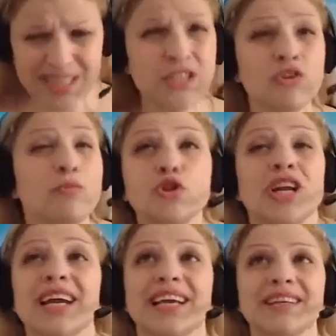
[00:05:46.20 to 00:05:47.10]
Ha sido
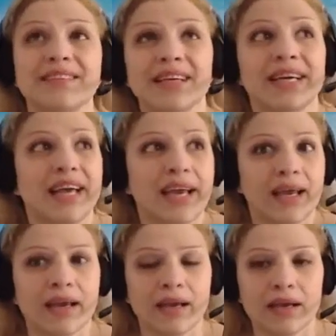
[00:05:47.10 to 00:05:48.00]
mucha la gente que
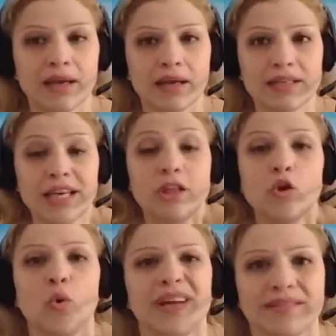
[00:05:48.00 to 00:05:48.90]
se
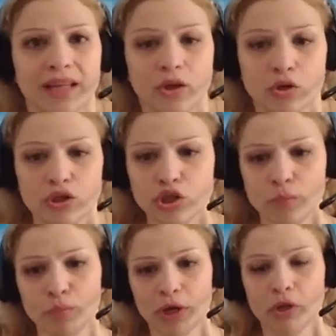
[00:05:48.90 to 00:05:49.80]
dio cuenta, dijo, si yo
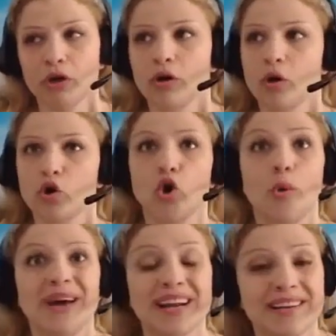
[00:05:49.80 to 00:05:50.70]
puedo
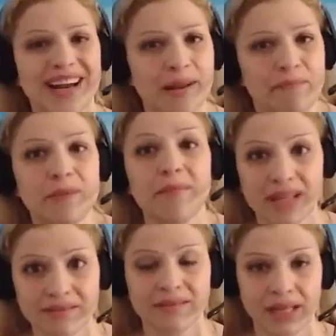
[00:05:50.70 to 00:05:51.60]
gobernar mi
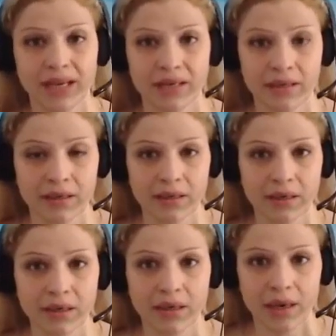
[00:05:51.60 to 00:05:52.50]
mente,
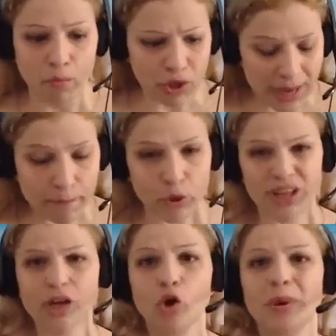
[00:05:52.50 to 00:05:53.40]
voy a
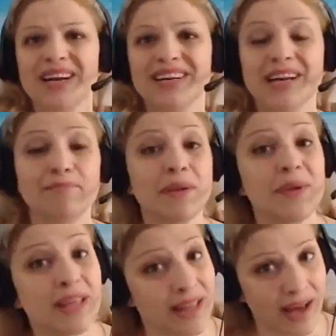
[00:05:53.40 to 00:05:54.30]
poder gobernar mi
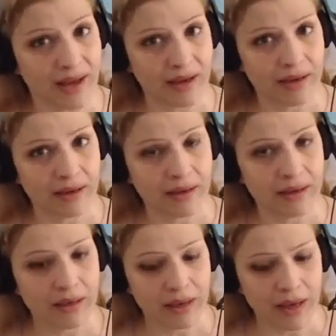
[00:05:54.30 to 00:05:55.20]
vida.
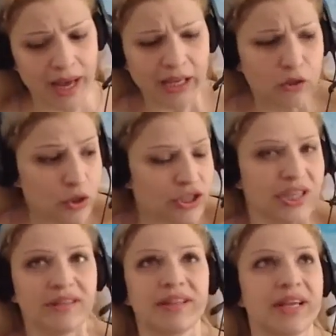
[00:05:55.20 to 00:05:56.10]

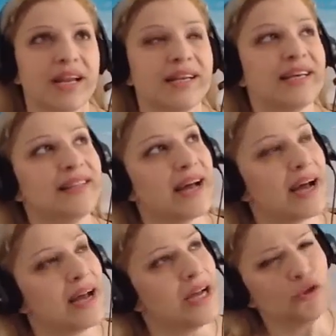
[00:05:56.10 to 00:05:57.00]
Entonces tienen
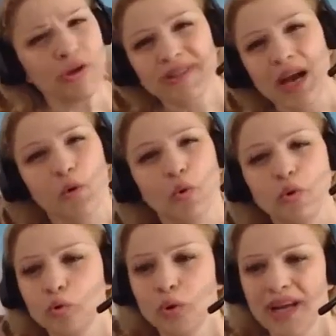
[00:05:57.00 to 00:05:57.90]
esta, todas estas
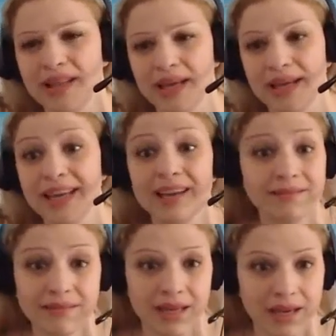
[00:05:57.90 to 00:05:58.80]
culturas de
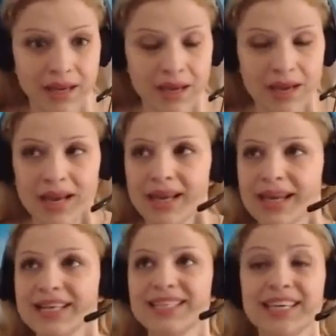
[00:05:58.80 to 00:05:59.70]
gente
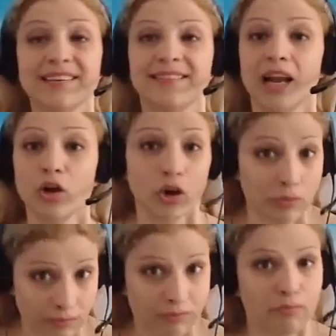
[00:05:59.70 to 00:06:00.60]
que se
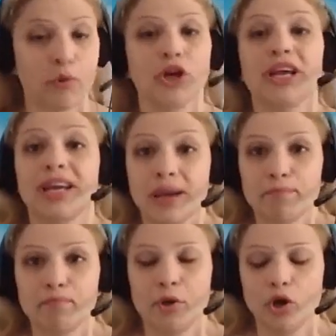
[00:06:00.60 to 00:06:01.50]
instaló, por
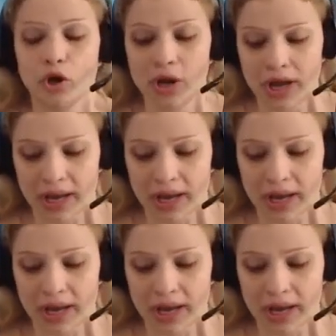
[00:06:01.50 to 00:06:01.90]
ejemplo,